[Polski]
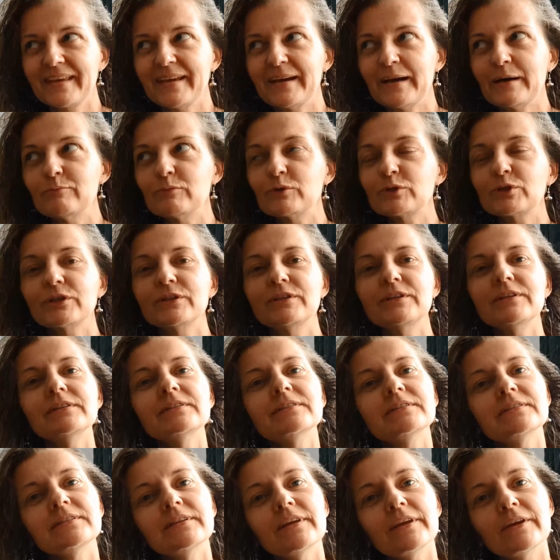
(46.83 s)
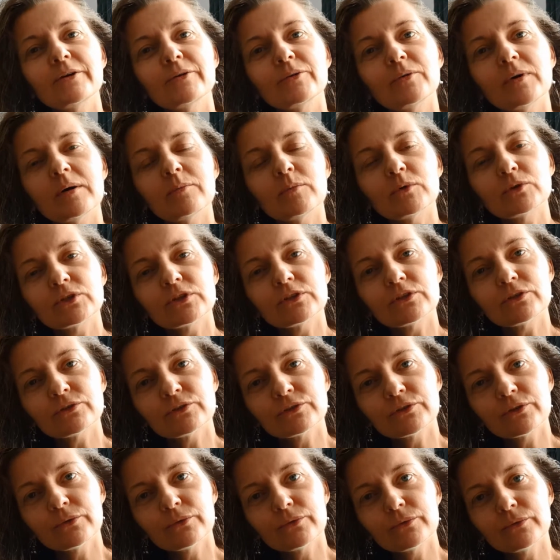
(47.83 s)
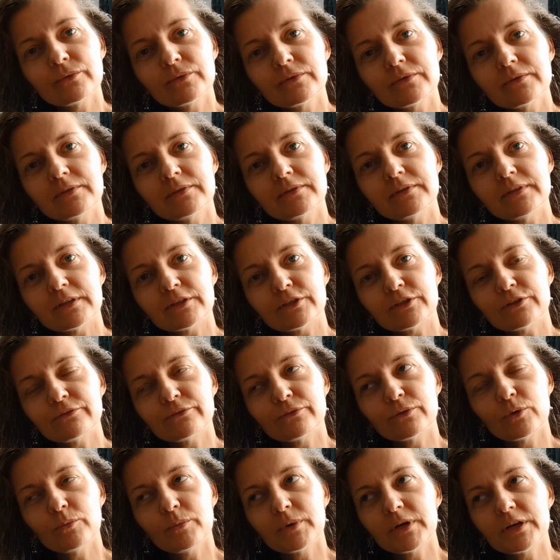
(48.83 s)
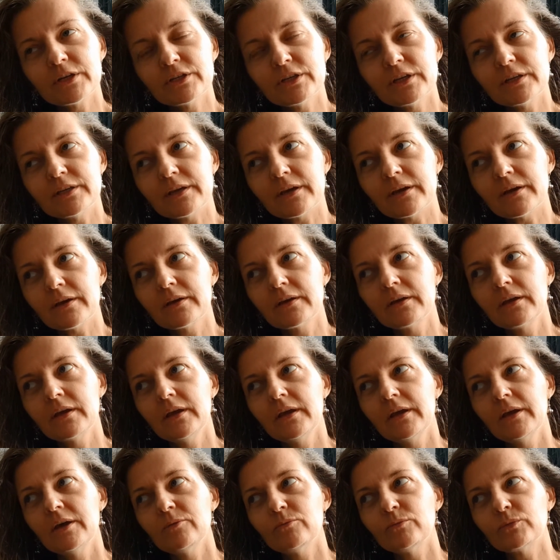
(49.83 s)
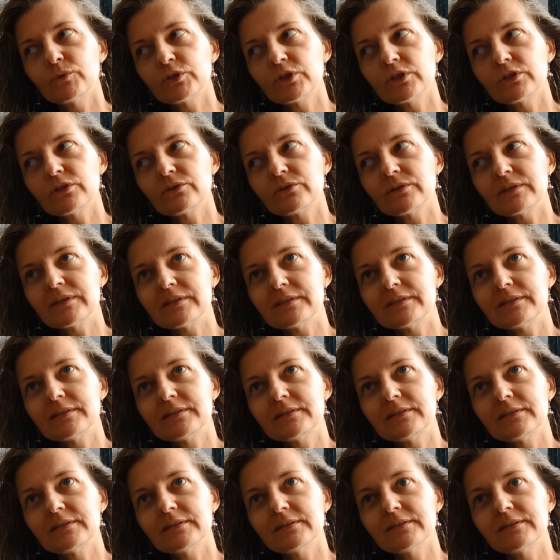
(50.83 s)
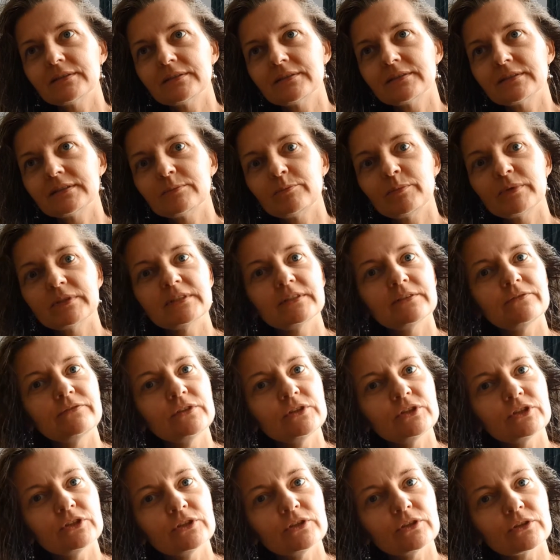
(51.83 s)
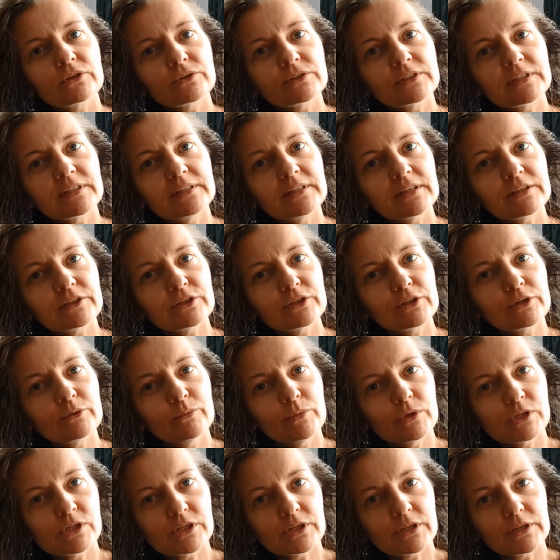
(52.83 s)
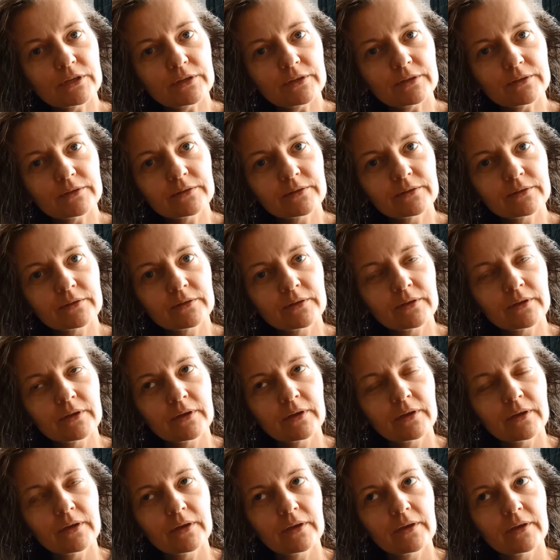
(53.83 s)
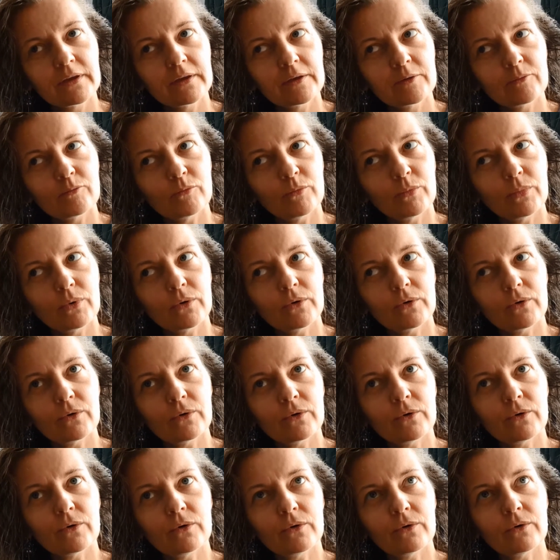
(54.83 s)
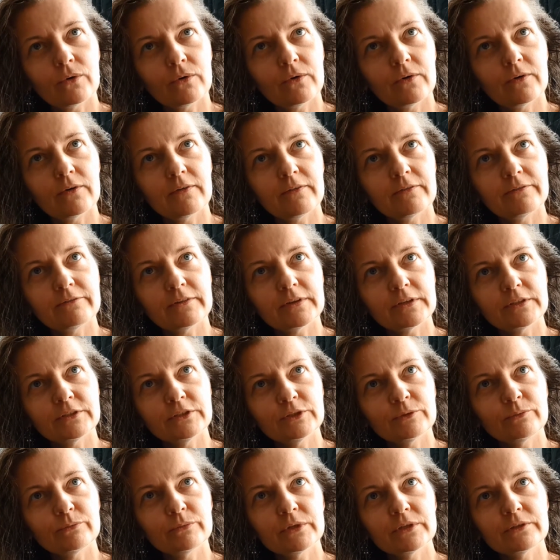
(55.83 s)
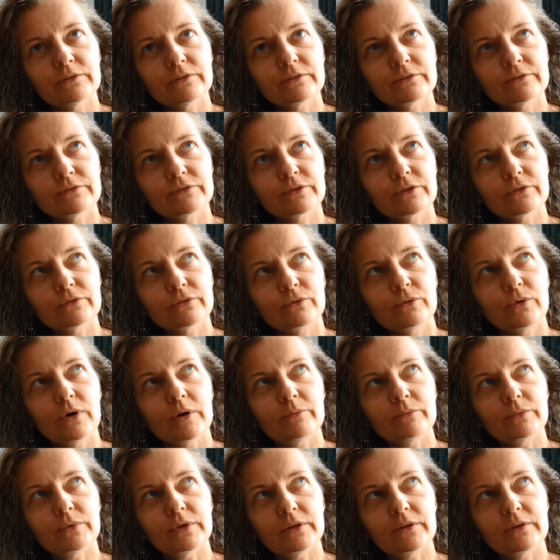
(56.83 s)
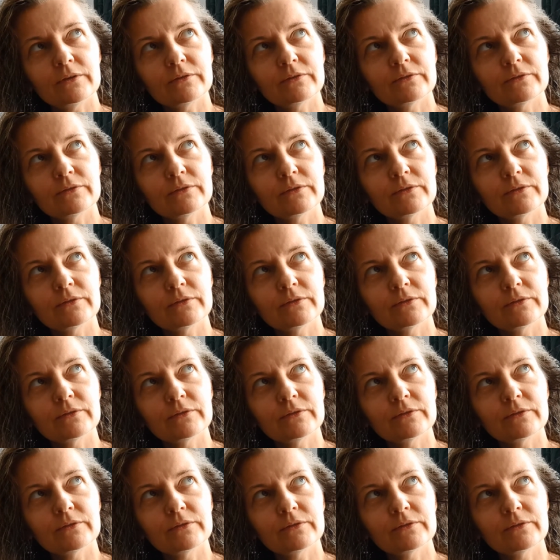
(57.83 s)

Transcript: A może nie istnieją, a może to są nasze wyobrażenia, może to jest specyficzny rodzaj naszych myśli, bo wejdźmy w to głębiej.